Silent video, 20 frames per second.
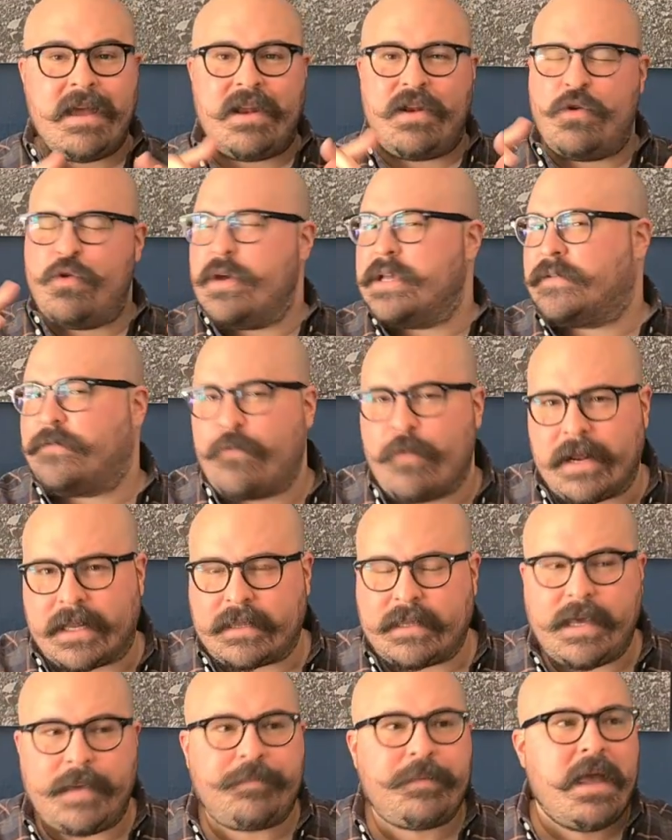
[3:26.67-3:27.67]
no es
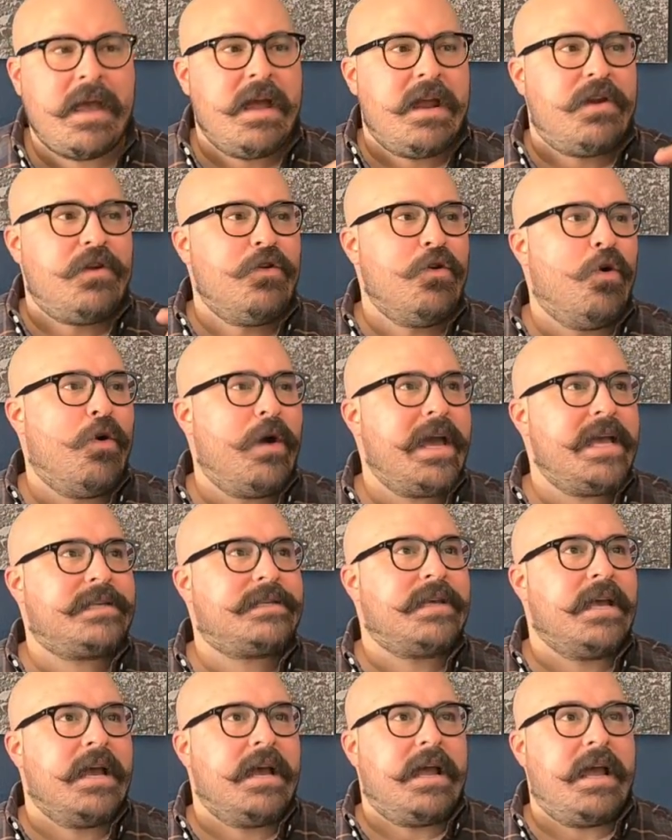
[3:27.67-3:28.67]
fuerte, no
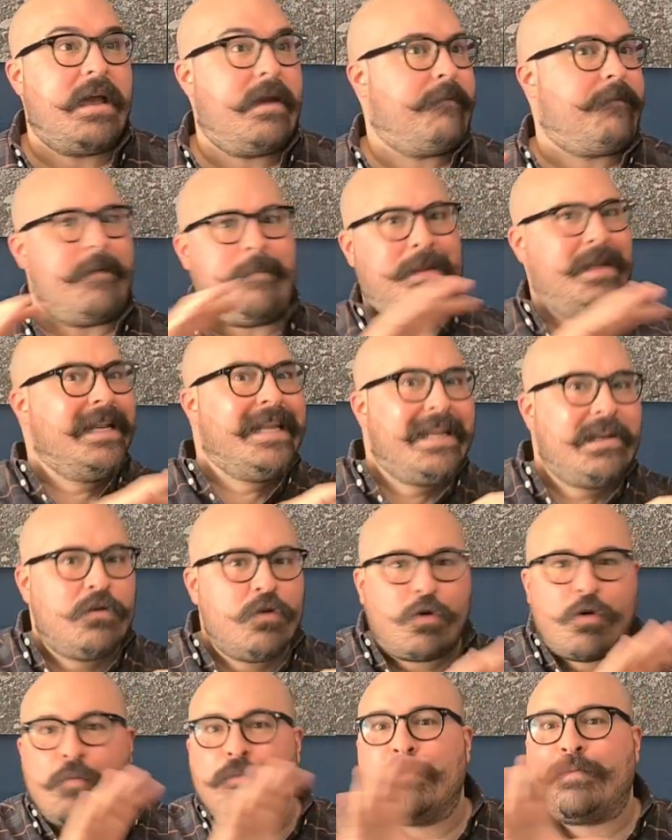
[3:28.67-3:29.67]
es eh,
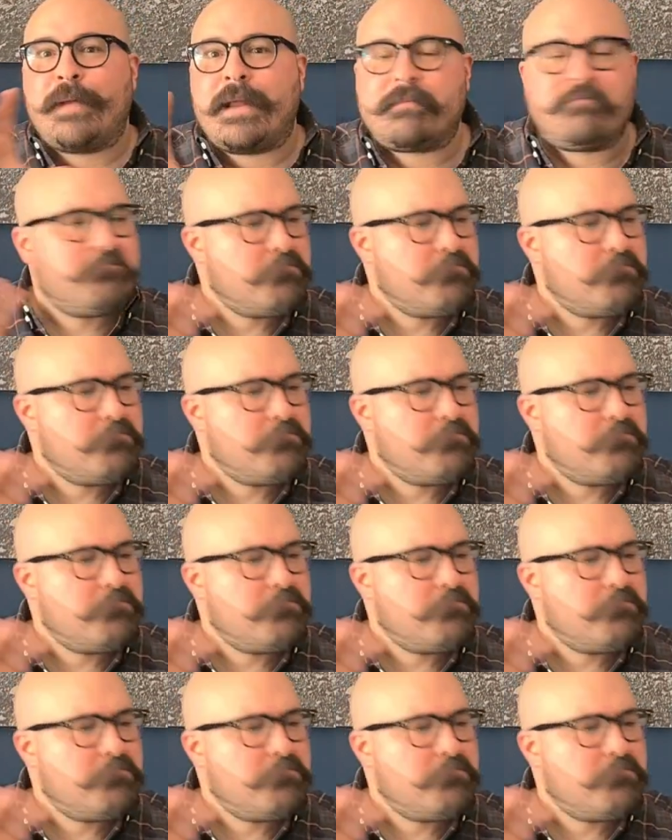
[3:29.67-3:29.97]
femenino como plata.